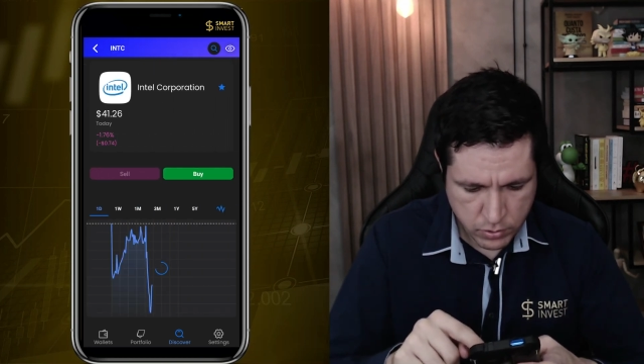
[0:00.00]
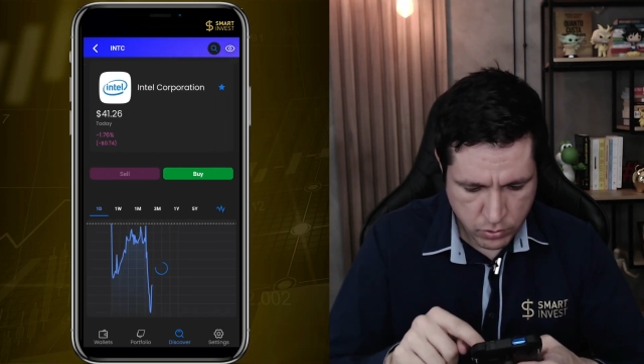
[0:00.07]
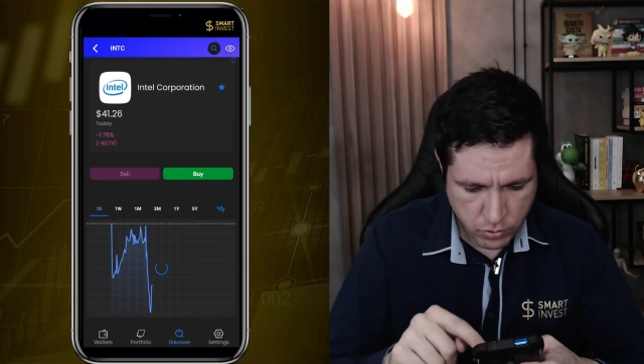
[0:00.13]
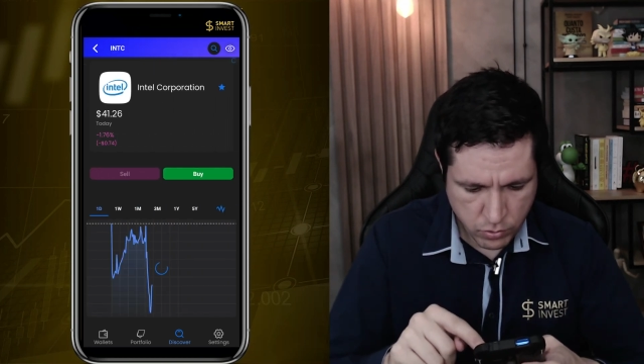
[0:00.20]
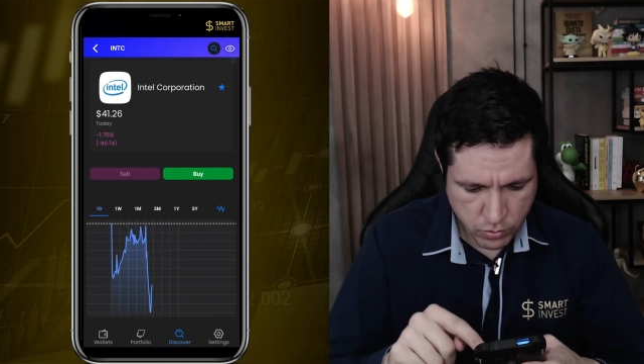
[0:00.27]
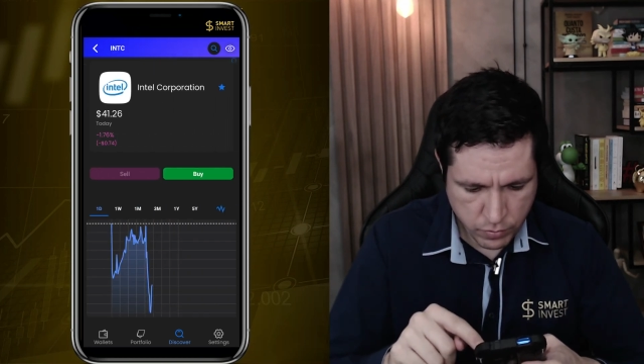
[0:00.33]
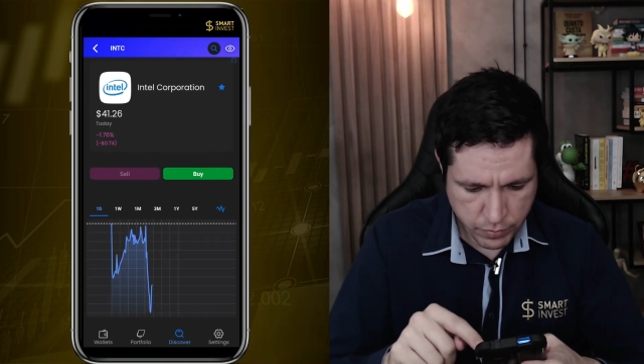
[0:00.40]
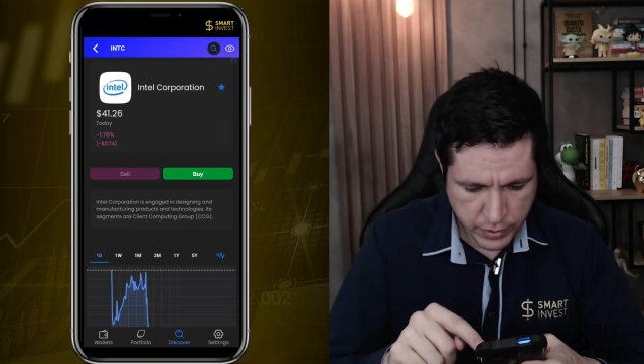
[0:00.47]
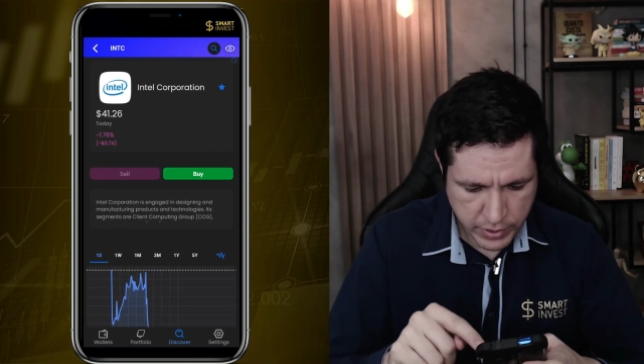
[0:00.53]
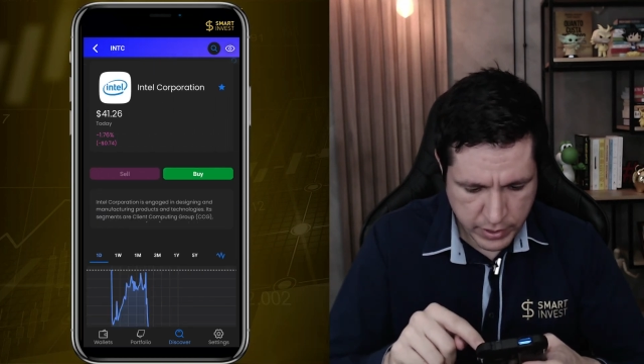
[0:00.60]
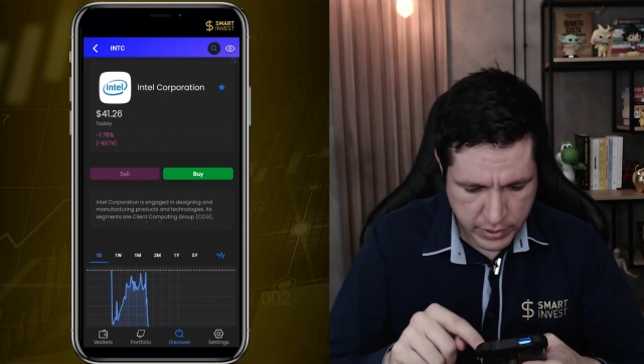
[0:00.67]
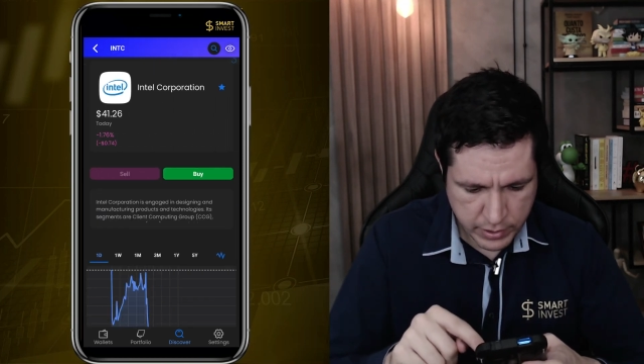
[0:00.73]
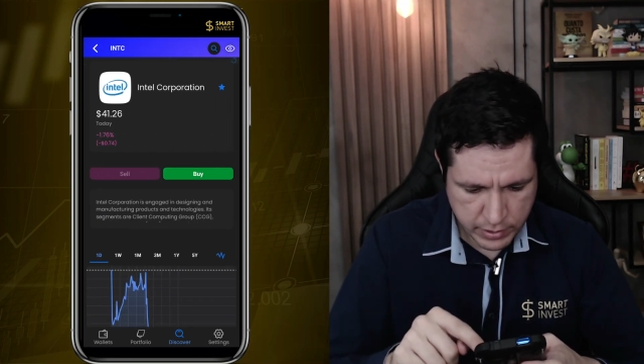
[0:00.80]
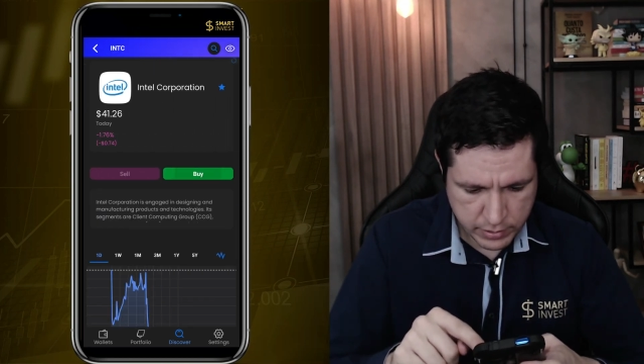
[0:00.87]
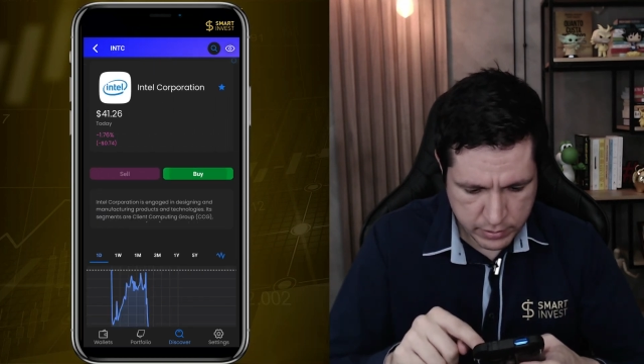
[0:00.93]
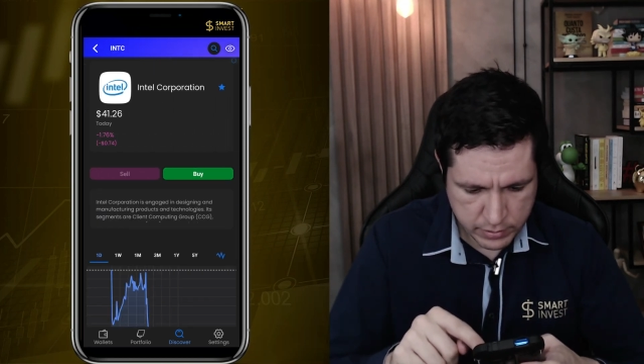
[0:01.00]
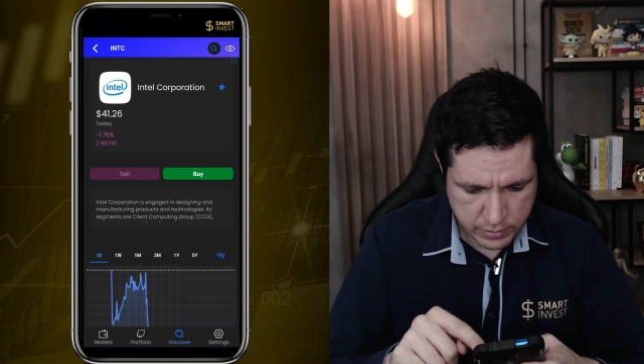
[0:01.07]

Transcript: comprar,